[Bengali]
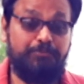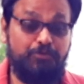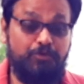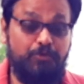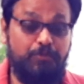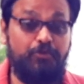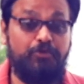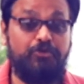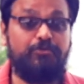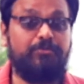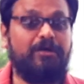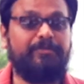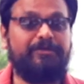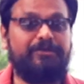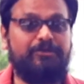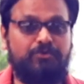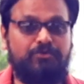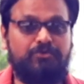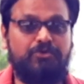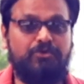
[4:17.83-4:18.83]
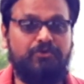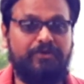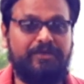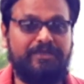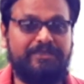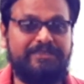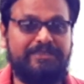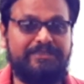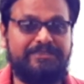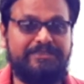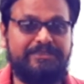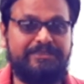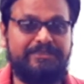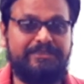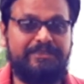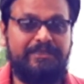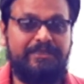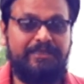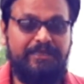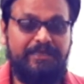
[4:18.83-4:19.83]
প্রবলভাবে লক্ষ্য করা যাচ্ছে
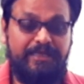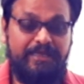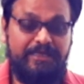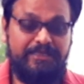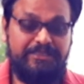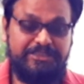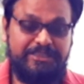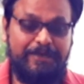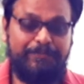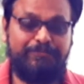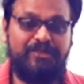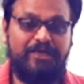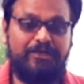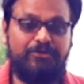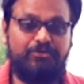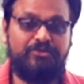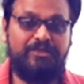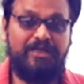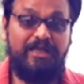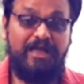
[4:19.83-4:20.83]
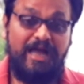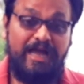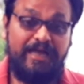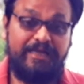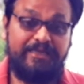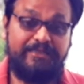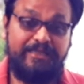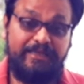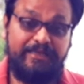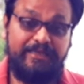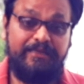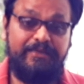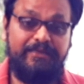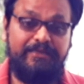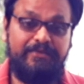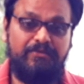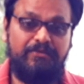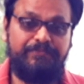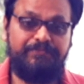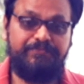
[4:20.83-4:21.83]
এই সাবধানতা আগে থেকেই
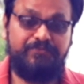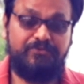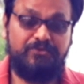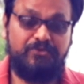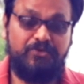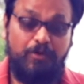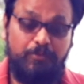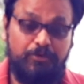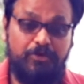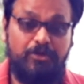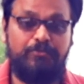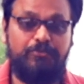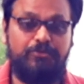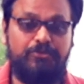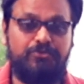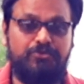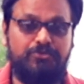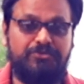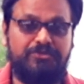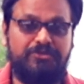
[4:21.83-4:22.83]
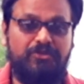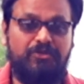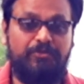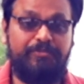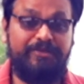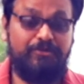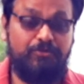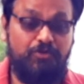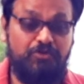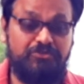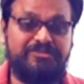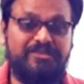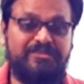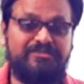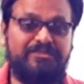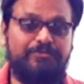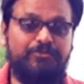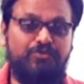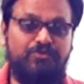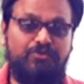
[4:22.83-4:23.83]
অবলম্বন করতে হবে
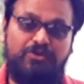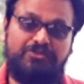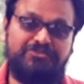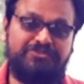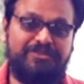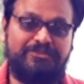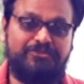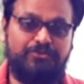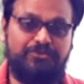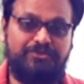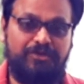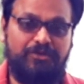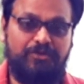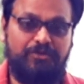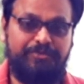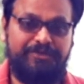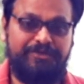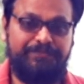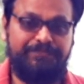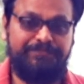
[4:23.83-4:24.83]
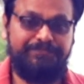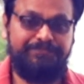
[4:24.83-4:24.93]
কসাস এবং কনসাস হতে হবে